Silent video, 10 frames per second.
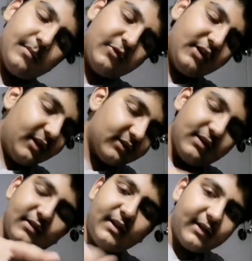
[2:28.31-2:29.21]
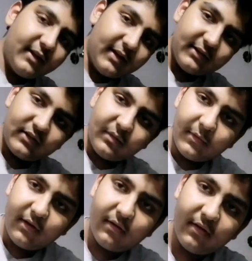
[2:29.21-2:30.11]
मुझे नहीं लगता है गाने के लिहाज से
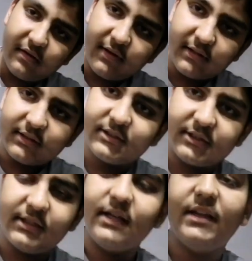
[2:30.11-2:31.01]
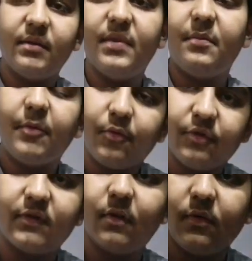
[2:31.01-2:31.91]
मेरे आवाज़ अच्छी है लेकिन फिर मैं
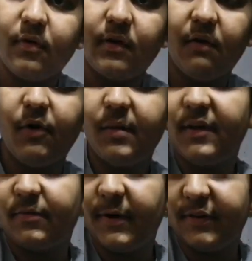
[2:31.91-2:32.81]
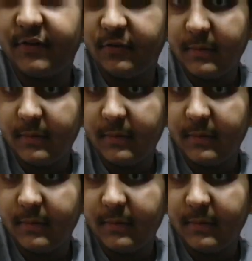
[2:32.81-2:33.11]
कोशिश करूँगा और अवॉइड माई एक्सप्रेशन